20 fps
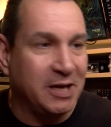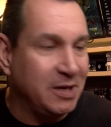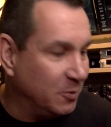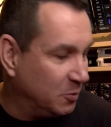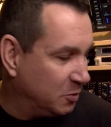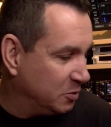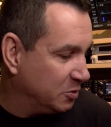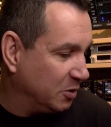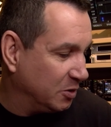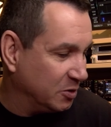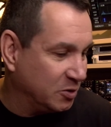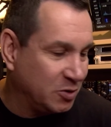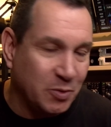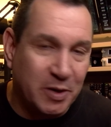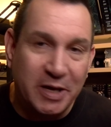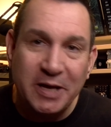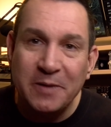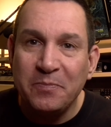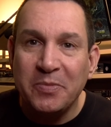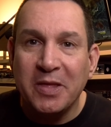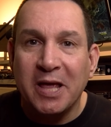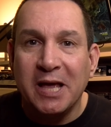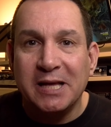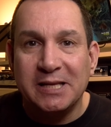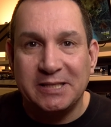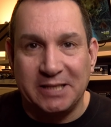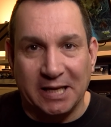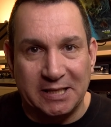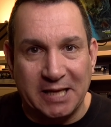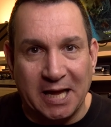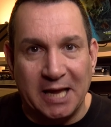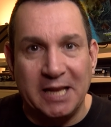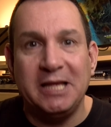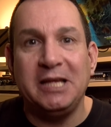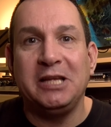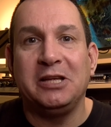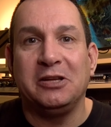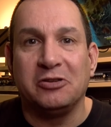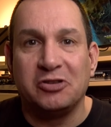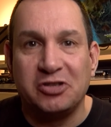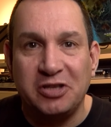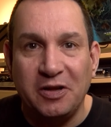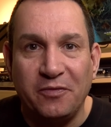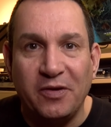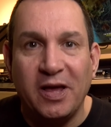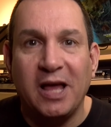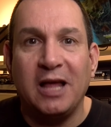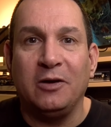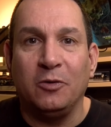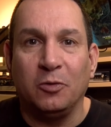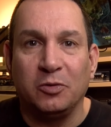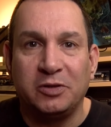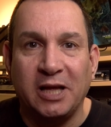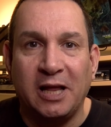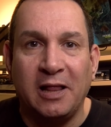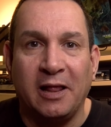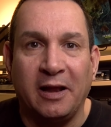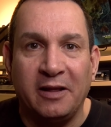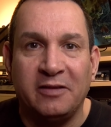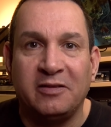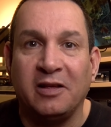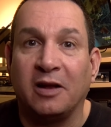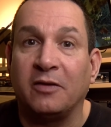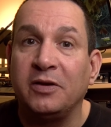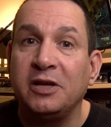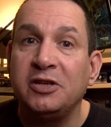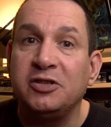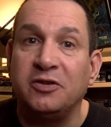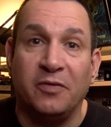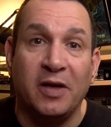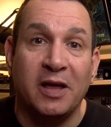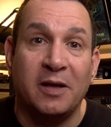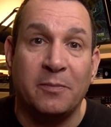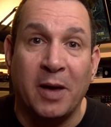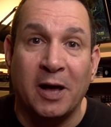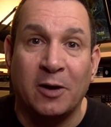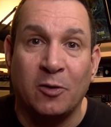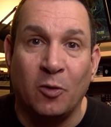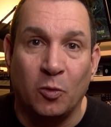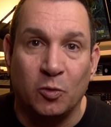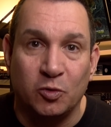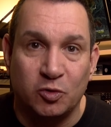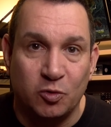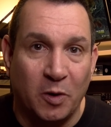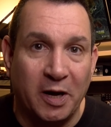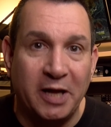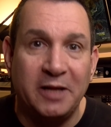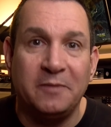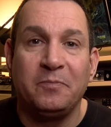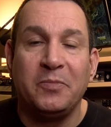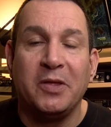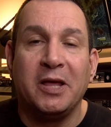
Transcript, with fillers: Aujourd'hui, cette année, j'y vais, l'hôtel réservé, j'y vais avec ma conjointe.